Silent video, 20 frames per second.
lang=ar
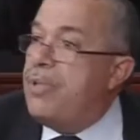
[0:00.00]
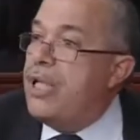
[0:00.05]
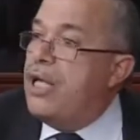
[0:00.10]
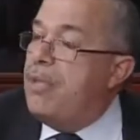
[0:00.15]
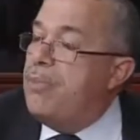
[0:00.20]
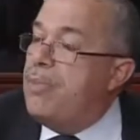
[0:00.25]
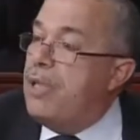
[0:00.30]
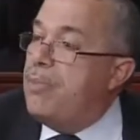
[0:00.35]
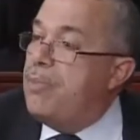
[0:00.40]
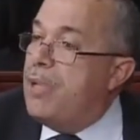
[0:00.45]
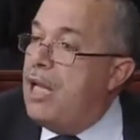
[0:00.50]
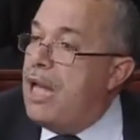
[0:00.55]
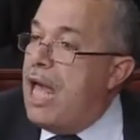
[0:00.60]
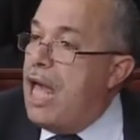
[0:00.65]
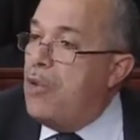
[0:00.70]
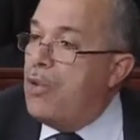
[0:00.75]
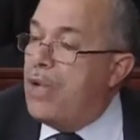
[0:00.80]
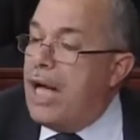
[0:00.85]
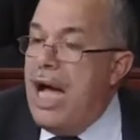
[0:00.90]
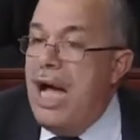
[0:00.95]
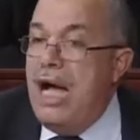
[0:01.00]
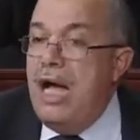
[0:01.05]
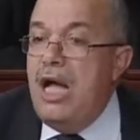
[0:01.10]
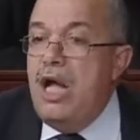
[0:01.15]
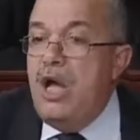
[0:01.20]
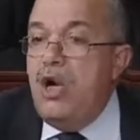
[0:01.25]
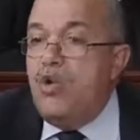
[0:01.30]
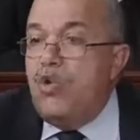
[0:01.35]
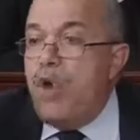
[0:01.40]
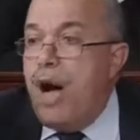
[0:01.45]
بين بين الاروقه
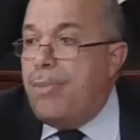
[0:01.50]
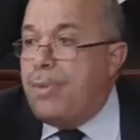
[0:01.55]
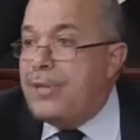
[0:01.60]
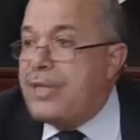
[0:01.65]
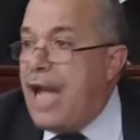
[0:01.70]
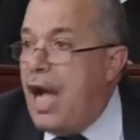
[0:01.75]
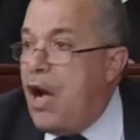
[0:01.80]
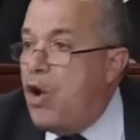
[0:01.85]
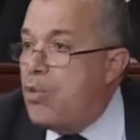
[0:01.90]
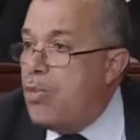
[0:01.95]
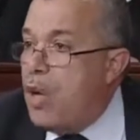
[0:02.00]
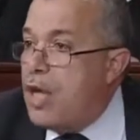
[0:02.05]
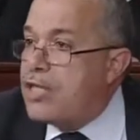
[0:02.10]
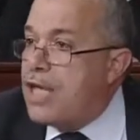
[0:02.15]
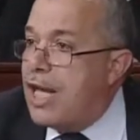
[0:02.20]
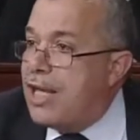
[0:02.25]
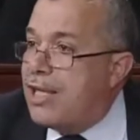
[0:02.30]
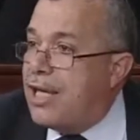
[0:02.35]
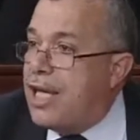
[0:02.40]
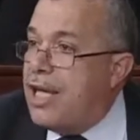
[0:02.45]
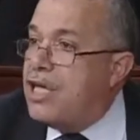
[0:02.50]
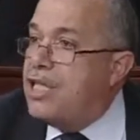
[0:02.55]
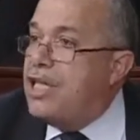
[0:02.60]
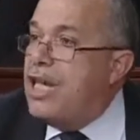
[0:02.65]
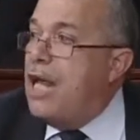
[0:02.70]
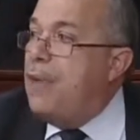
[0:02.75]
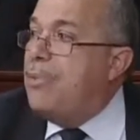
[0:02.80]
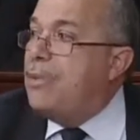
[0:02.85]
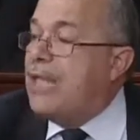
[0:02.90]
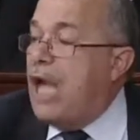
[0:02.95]
وبالتعاون مع وزاره
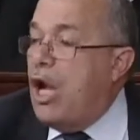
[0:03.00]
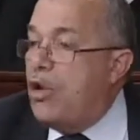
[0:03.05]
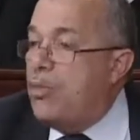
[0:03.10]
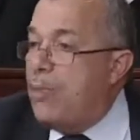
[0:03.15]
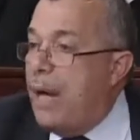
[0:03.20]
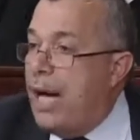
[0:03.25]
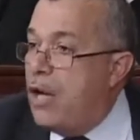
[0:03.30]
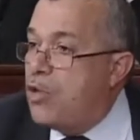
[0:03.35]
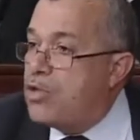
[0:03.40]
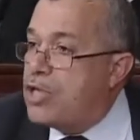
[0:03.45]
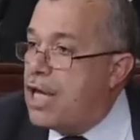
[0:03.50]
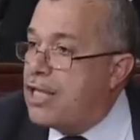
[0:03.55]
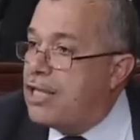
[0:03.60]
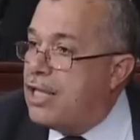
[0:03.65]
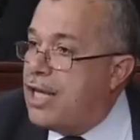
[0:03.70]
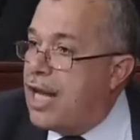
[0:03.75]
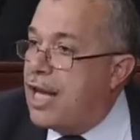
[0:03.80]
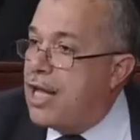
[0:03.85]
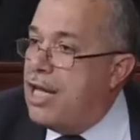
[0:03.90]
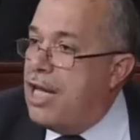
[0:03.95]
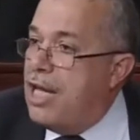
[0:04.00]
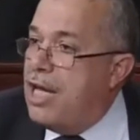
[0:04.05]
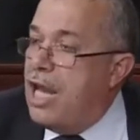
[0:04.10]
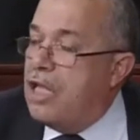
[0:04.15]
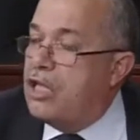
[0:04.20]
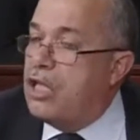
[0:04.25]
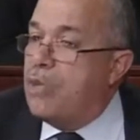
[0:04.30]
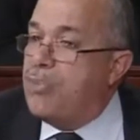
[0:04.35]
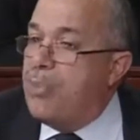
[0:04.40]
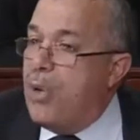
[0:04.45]
الخارجيه بالتعاون مع وزاره الداخليه
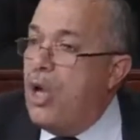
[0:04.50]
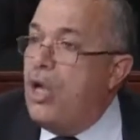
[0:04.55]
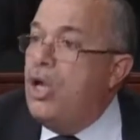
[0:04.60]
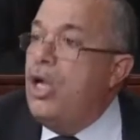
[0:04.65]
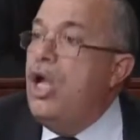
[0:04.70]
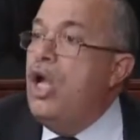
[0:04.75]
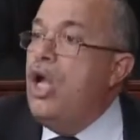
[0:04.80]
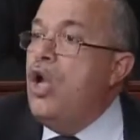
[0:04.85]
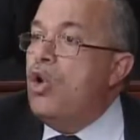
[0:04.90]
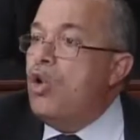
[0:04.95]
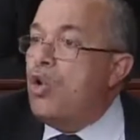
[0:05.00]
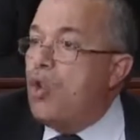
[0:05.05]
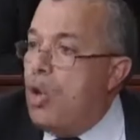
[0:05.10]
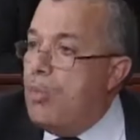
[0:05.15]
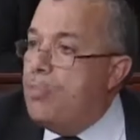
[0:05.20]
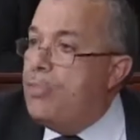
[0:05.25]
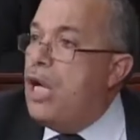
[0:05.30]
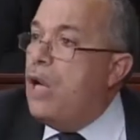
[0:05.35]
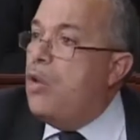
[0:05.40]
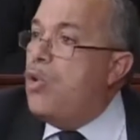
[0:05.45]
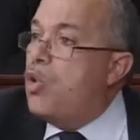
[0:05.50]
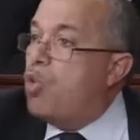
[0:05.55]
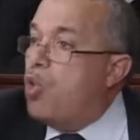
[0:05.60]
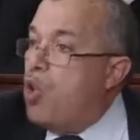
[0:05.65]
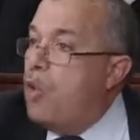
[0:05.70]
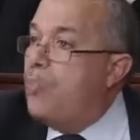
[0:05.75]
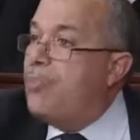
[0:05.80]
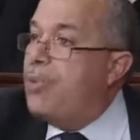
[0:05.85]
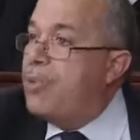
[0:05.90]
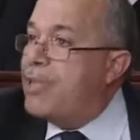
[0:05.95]
الانتربول قمنا
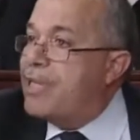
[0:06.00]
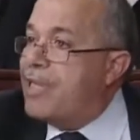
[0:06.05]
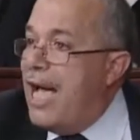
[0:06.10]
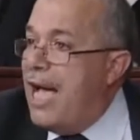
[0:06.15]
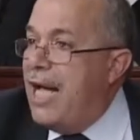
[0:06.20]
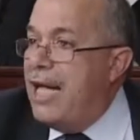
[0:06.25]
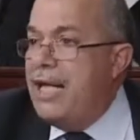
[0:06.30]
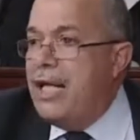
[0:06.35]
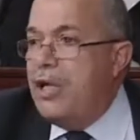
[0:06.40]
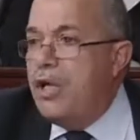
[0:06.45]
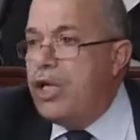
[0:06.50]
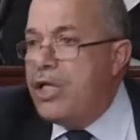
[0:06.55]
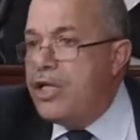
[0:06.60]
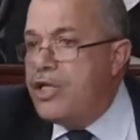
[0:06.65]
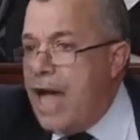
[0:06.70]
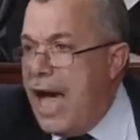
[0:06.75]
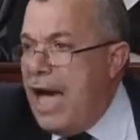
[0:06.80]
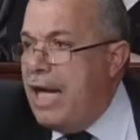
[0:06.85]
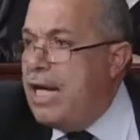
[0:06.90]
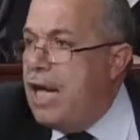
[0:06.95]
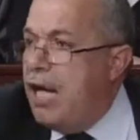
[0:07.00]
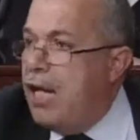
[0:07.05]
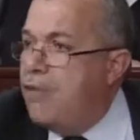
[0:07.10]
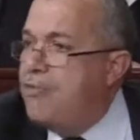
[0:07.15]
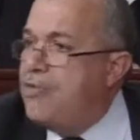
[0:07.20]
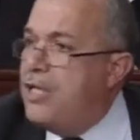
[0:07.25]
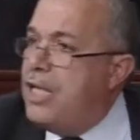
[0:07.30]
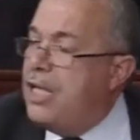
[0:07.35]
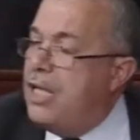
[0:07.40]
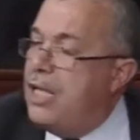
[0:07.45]
ونقوم بمساعي نجحنا
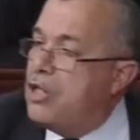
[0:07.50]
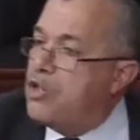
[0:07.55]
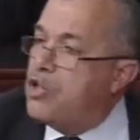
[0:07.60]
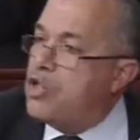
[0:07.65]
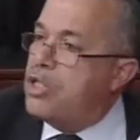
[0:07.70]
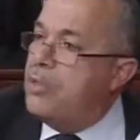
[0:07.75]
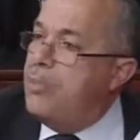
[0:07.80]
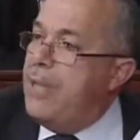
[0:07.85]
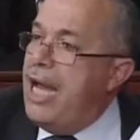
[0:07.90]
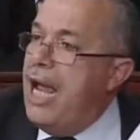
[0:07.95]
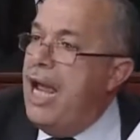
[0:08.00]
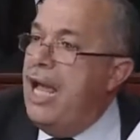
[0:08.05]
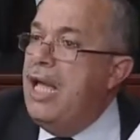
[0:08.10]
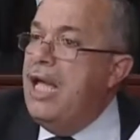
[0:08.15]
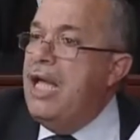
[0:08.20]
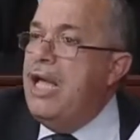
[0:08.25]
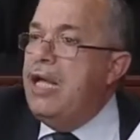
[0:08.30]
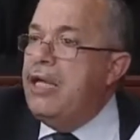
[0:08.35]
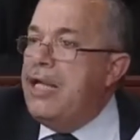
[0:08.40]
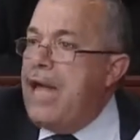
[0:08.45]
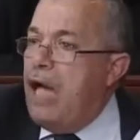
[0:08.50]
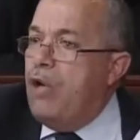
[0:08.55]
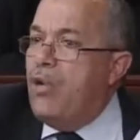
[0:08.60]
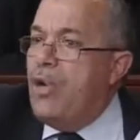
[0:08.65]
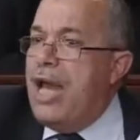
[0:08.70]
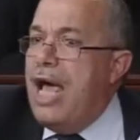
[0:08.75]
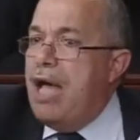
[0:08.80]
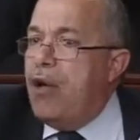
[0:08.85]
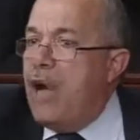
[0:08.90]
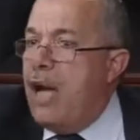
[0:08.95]
في جزء منها نحن
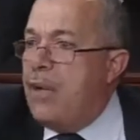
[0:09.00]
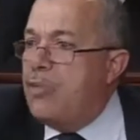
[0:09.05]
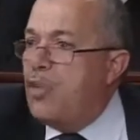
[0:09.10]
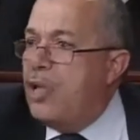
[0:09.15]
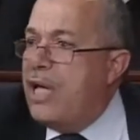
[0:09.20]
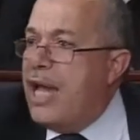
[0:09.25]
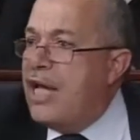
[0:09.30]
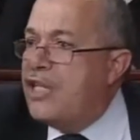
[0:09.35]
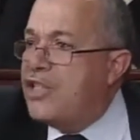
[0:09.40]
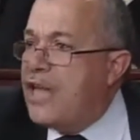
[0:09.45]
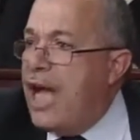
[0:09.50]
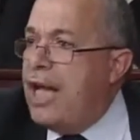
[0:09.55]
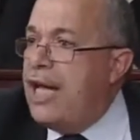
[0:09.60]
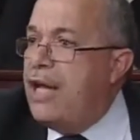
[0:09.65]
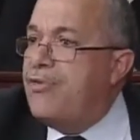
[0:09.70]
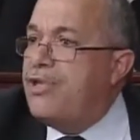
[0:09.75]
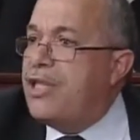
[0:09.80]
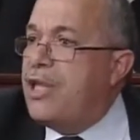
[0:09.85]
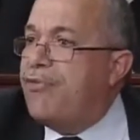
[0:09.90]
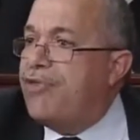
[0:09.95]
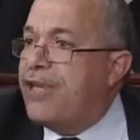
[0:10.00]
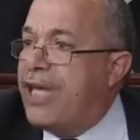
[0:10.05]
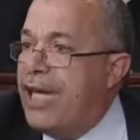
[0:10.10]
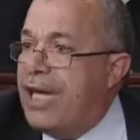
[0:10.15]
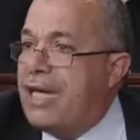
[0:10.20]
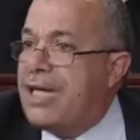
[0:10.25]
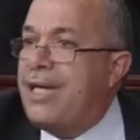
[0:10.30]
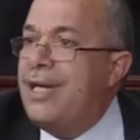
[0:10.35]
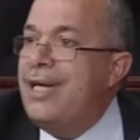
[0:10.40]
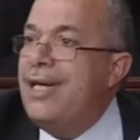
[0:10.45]
الان الحمد لله نجحنا في
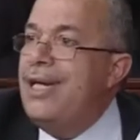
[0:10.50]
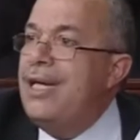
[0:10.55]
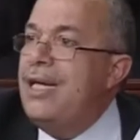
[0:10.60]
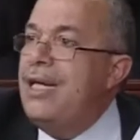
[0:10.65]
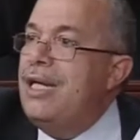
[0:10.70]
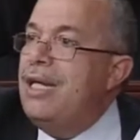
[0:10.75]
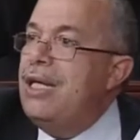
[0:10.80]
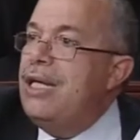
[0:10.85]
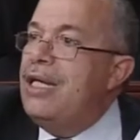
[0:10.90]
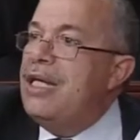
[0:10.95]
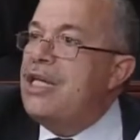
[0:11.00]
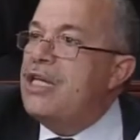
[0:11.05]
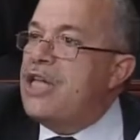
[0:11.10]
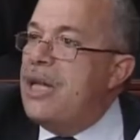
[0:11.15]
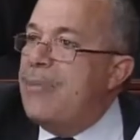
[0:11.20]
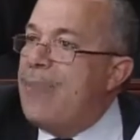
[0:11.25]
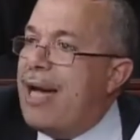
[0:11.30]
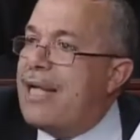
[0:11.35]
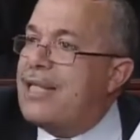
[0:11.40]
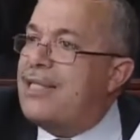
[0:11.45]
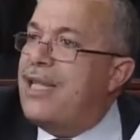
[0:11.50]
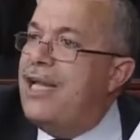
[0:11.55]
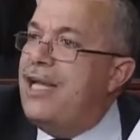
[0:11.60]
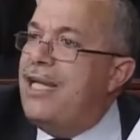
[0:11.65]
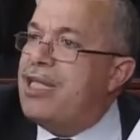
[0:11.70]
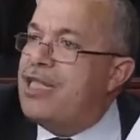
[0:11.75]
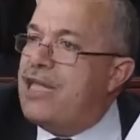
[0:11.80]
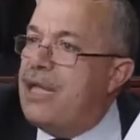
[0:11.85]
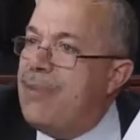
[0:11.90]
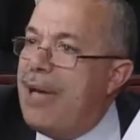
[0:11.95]
تفكيك شبكه
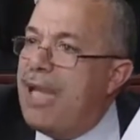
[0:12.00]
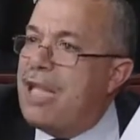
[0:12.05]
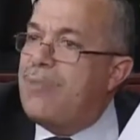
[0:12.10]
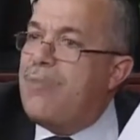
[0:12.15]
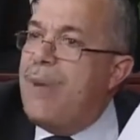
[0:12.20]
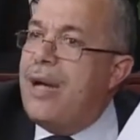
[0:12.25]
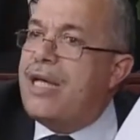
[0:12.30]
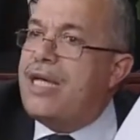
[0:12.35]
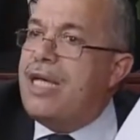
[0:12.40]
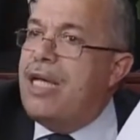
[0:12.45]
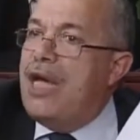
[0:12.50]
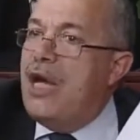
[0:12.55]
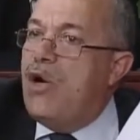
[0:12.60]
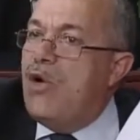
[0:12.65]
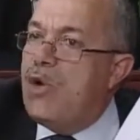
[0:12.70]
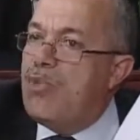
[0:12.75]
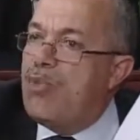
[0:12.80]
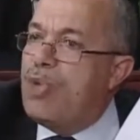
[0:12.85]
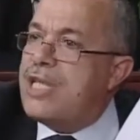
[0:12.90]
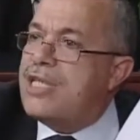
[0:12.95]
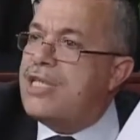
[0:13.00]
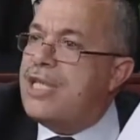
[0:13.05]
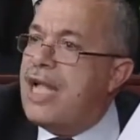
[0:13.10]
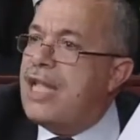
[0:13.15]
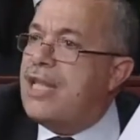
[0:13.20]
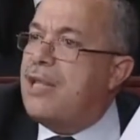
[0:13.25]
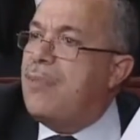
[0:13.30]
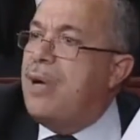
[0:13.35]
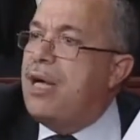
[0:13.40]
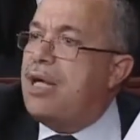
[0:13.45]
الحسابات البنكيه
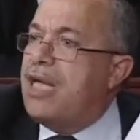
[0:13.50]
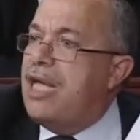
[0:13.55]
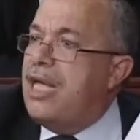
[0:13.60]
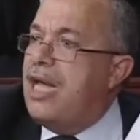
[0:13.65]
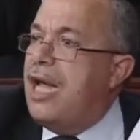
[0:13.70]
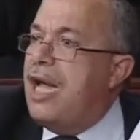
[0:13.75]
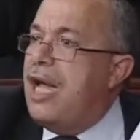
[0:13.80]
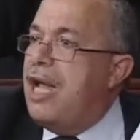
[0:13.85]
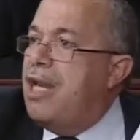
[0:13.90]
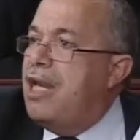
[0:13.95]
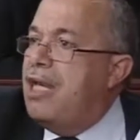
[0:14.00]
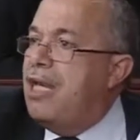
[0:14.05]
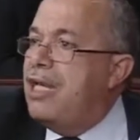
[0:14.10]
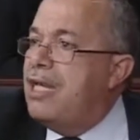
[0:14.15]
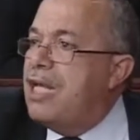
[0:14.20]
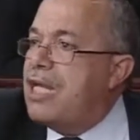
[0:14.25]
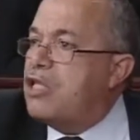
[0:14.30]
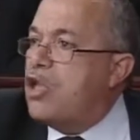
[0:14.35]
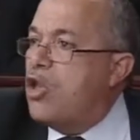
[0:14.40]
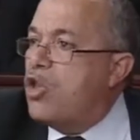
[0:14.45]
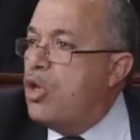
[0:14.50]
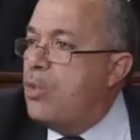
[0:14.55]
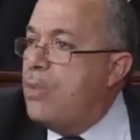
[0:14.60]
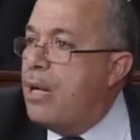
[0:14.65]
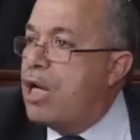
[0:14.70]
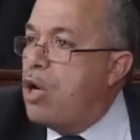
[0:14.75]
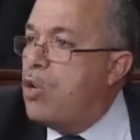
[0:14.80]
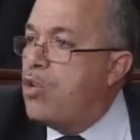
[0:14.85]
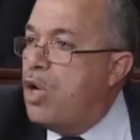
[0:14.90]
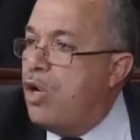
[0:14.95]
والمؤسسات البنكيه اللي الناس
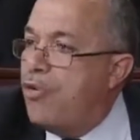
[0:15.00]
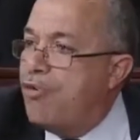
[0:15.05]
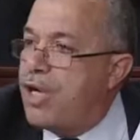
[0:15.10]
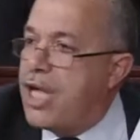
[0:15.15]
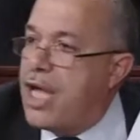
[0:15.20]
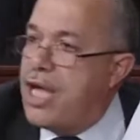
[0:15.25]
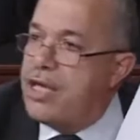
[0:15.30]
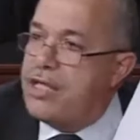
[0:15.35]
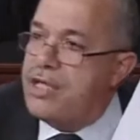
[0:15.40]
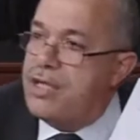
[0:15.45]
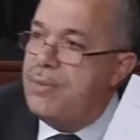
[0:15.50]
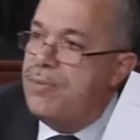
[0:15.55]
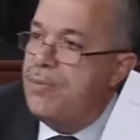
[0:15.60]
هذوما كونوها في الخارج